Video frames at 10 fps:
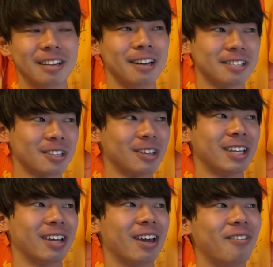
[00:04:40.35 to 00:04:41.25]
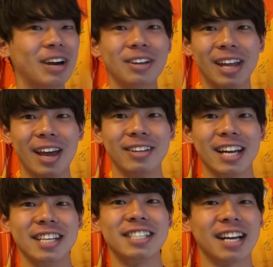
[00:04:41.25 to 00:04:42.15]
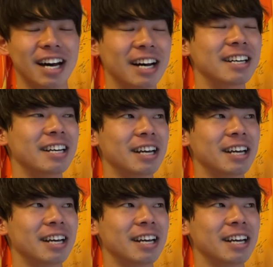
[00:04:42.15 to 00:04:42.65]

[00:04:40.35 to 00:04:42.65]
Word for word: いや、そうなんだよ、やばいよね、みたいな話したら、